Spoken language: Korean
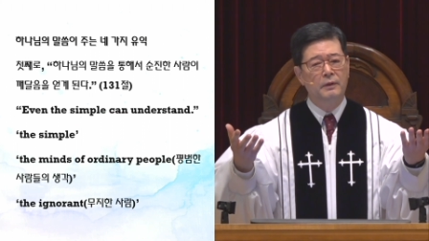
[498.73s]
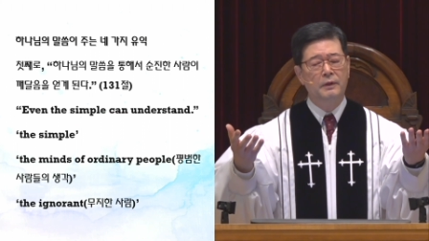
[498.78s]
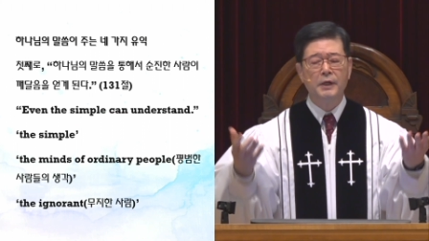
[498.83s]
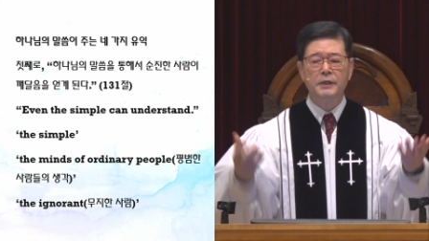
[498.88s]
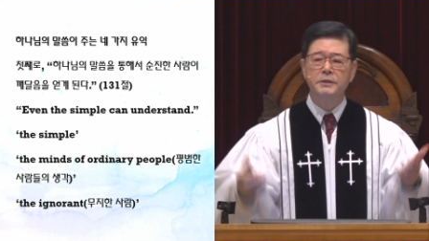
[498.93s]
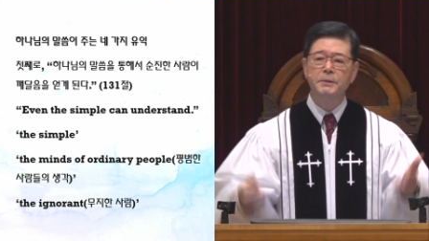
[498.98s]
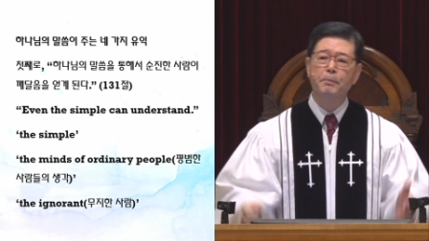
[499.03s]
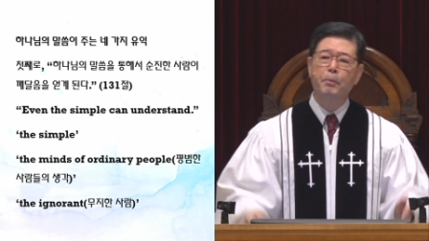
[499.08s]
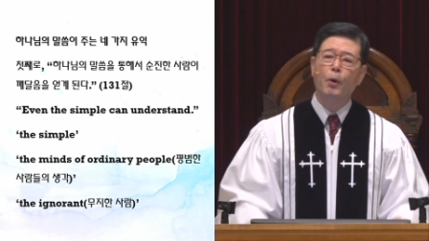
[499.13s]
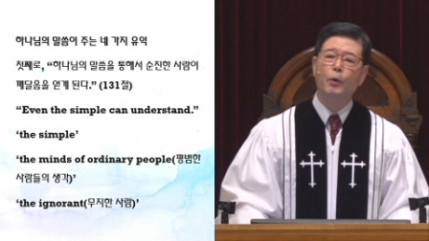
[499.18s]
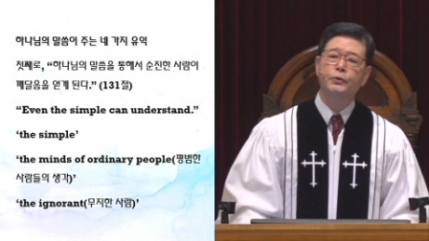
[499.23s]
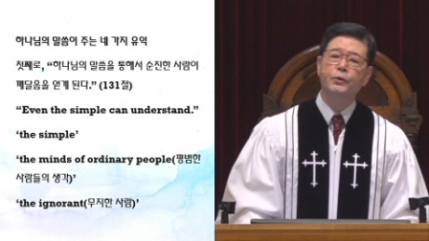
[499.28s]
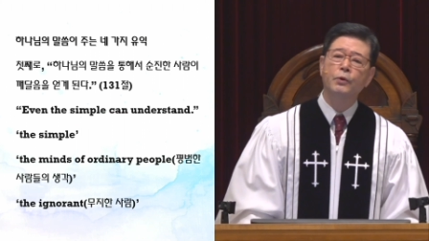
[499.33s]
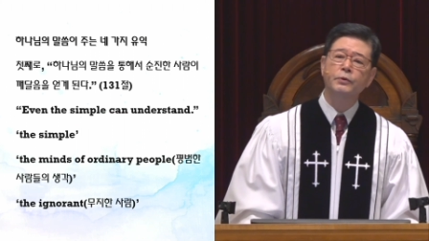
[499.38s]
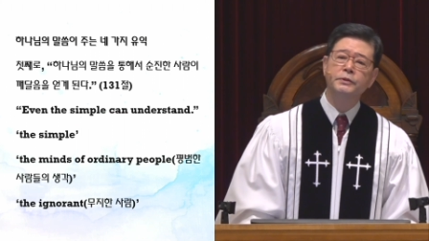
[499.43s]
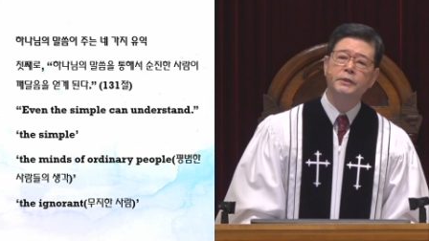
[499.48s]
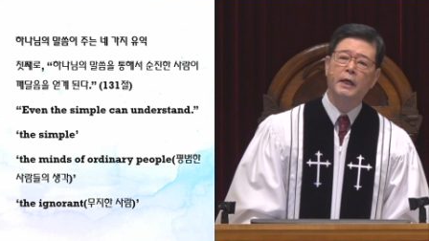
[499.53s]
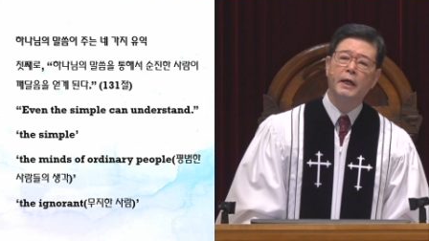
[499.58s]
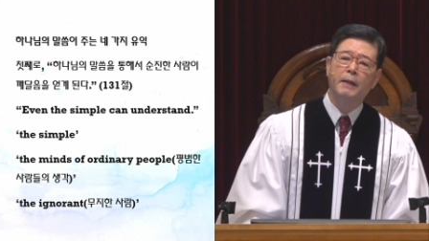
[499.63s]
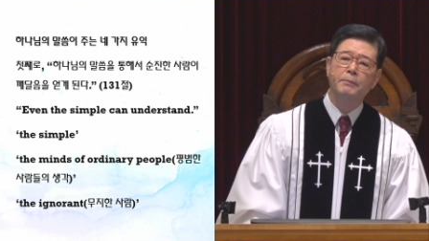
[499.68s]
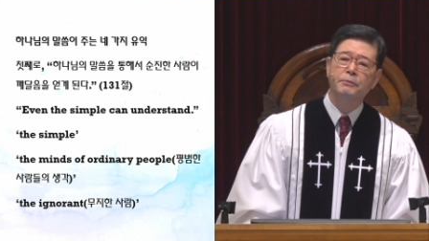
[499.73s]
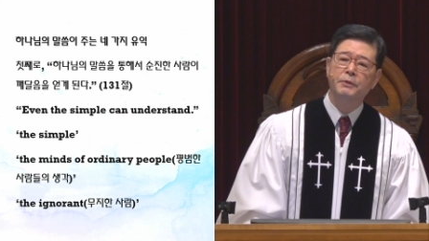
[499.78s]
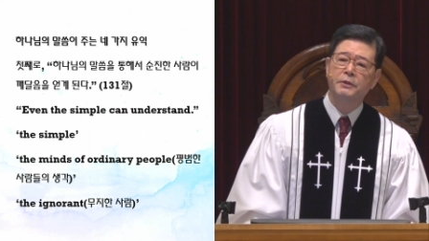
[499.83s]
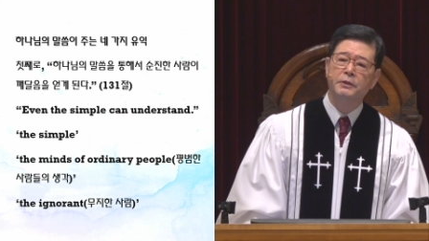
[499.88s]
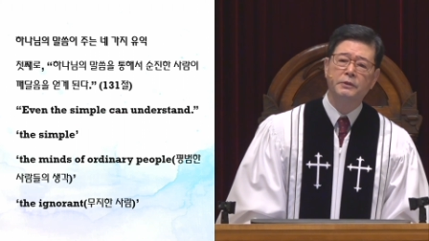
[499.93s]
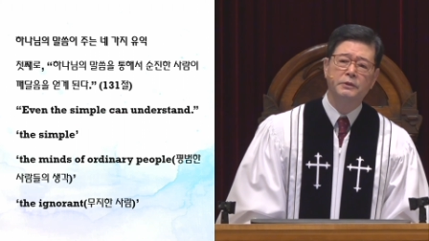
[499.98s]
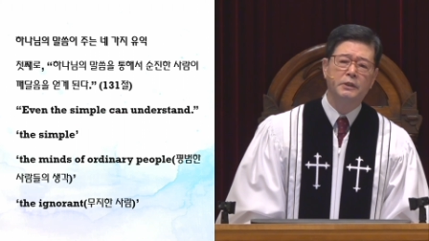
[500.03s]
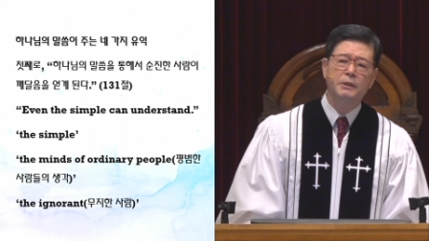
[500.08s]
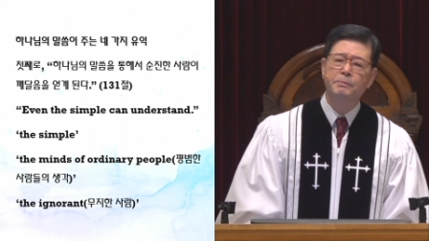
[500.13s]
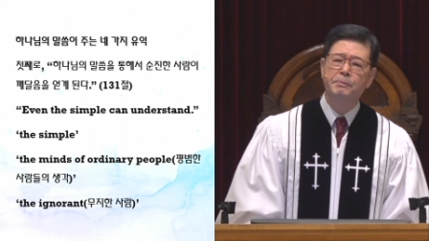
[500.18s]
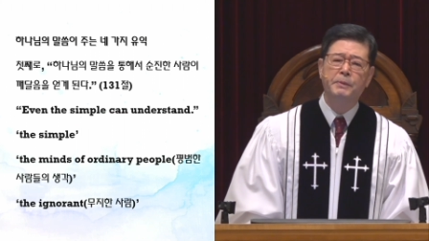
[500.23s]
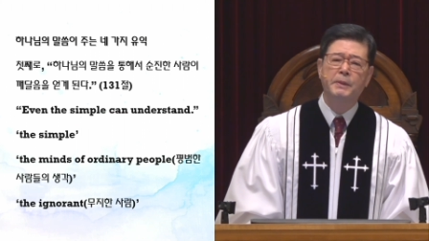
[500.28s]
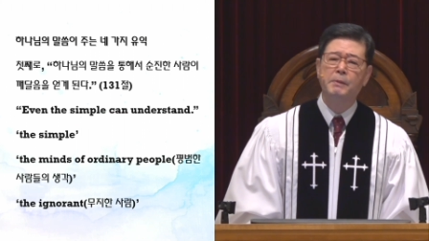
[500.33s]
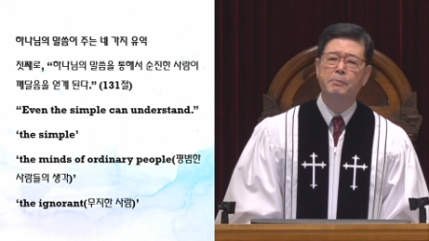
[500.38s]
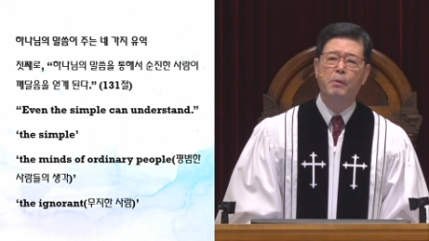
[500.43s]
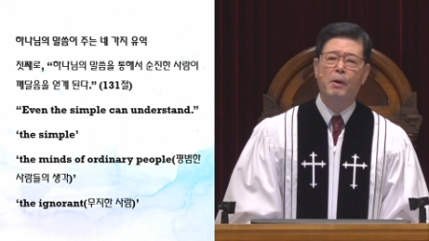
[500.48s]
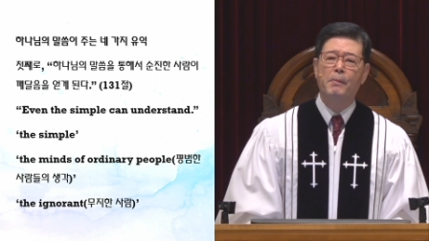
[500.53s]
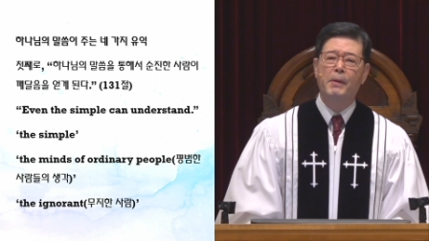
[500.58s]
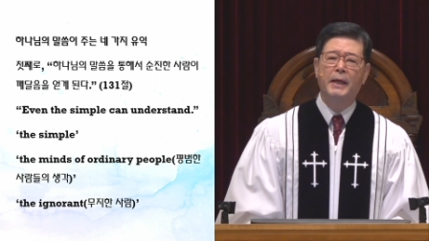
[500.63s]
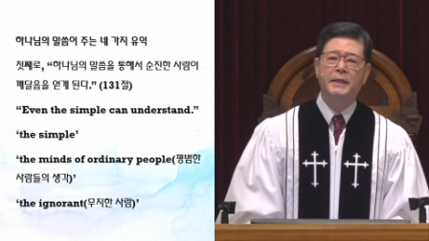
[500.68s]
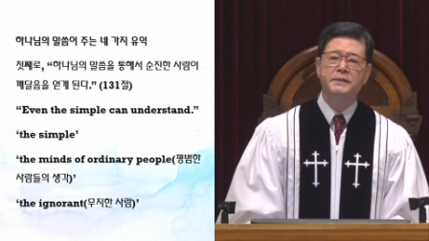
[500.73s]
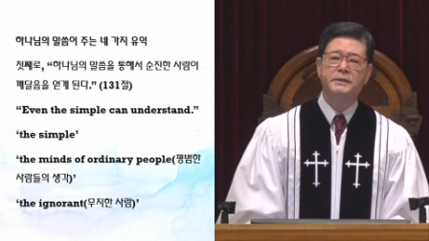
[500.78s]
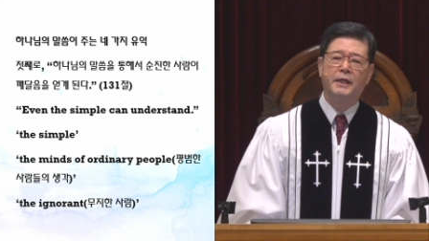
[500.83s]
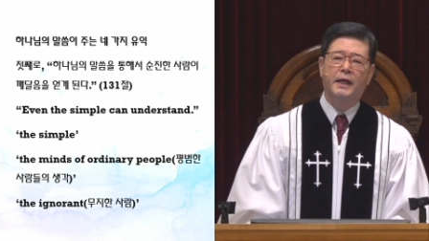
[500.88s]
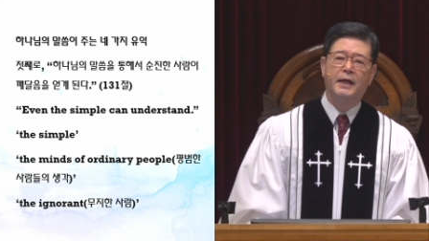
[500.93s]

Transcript: 그래서 보통 사람들은 그 비범한